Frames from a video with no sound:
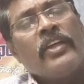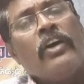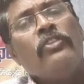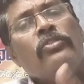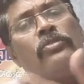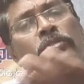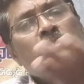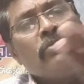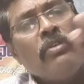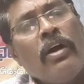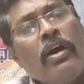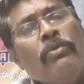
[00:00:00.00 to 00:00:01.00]
అందుకోసం
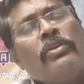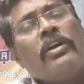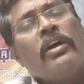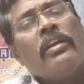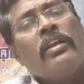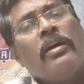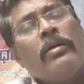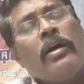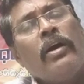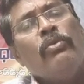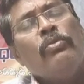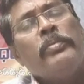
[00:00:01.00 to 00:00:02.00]
ఆవు కల్లా
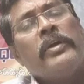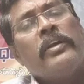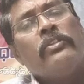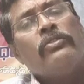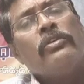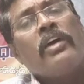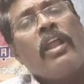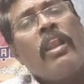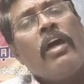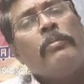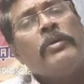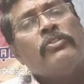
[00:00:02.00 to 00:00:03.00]
ఆవు పేడతో
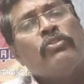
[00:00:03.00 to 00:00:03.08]
కల్లాప